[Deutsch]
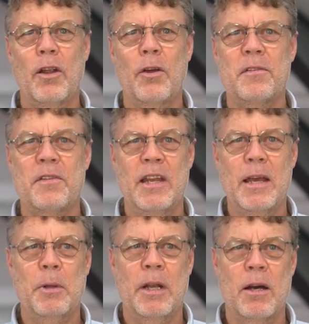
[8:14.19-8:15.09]
löst dann
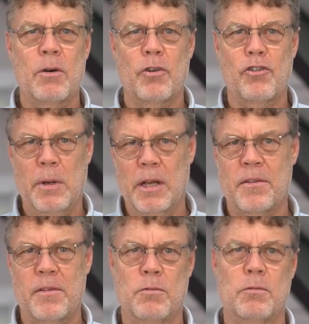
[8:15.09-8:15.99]
eben auch
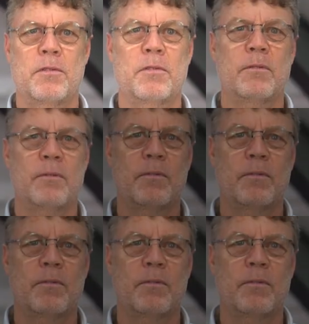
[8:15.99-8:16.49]
Schmerzen aus.